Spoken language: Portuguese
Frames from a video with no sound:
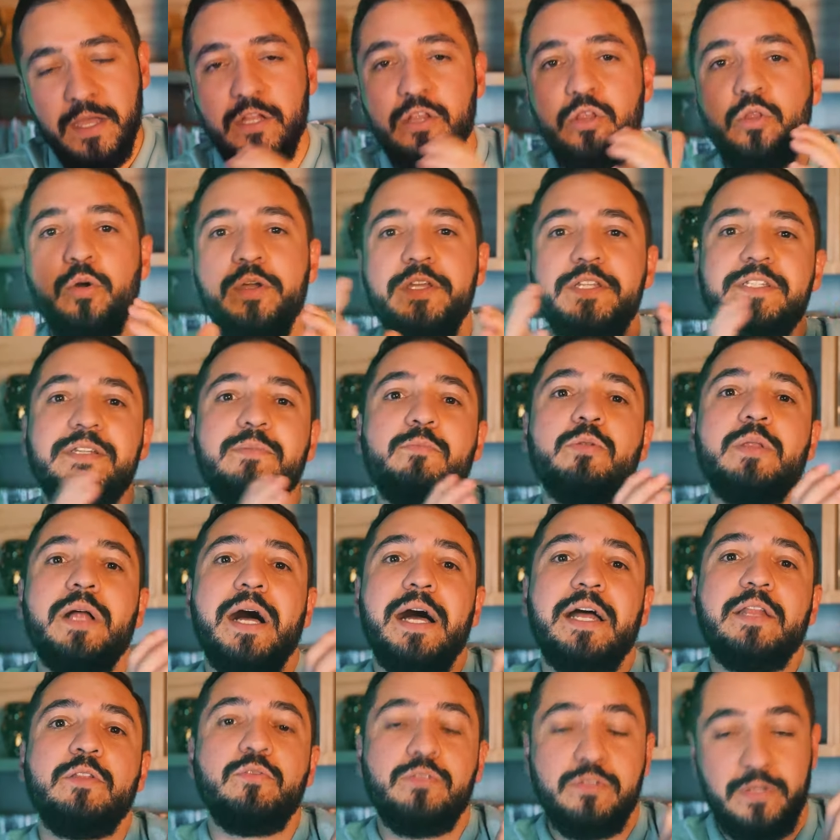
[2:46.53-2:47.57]
dois
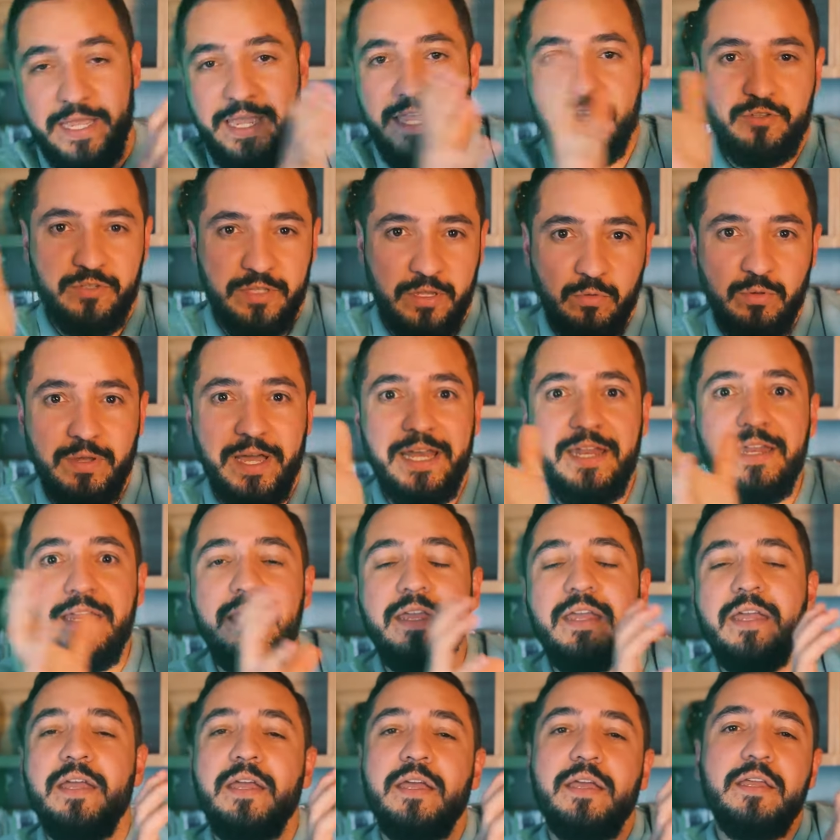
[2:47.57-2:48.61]
simulados Regional do Cariri
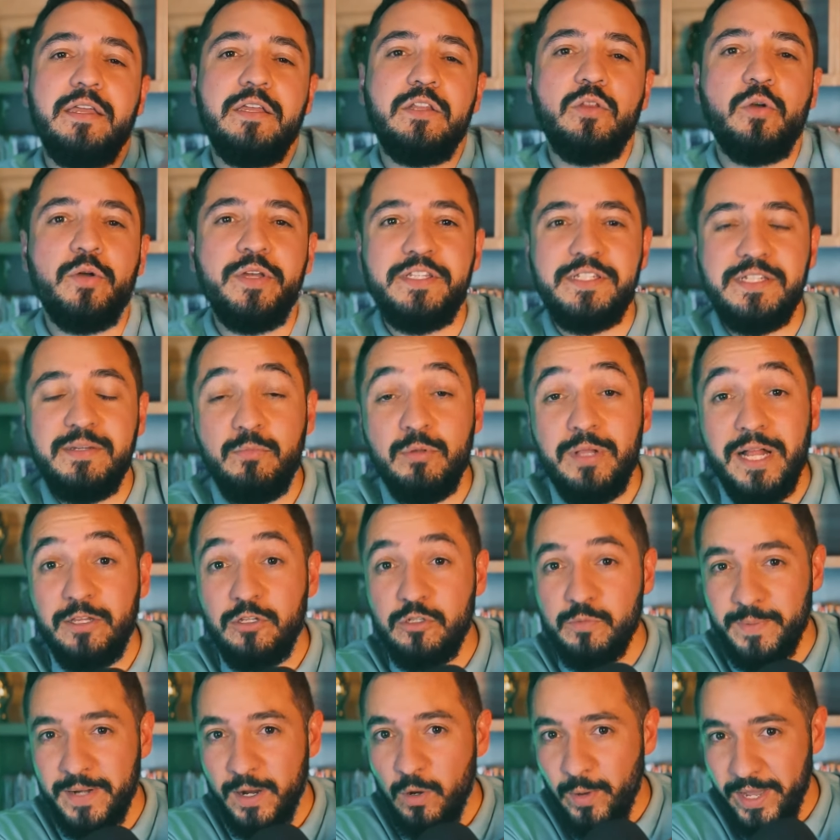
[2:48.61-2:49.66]
e dois simulados
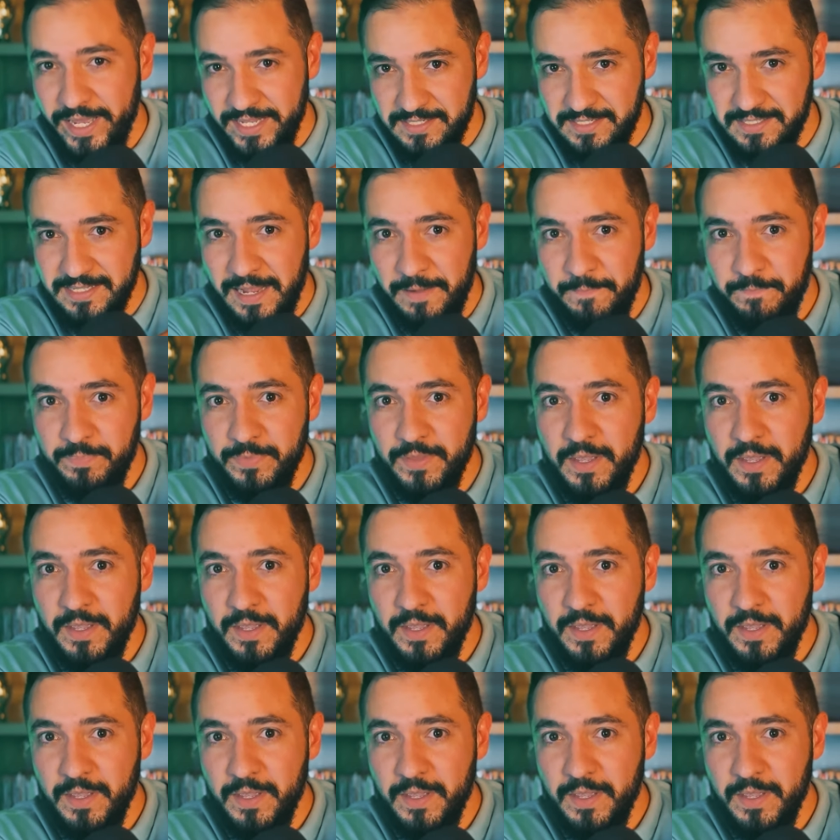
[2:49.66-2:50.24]
para a UES, tá?